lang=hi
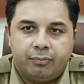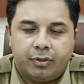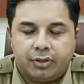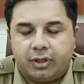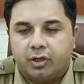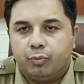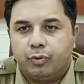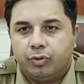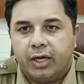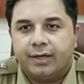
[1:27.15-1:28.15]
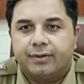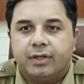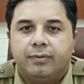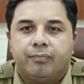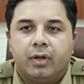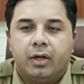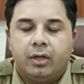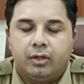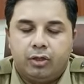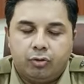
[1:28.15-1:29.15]
मृतक के ऊपर उधार थे
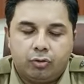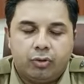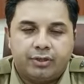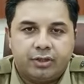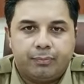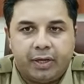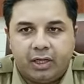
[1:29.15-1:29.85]
कि दोनों अक्सर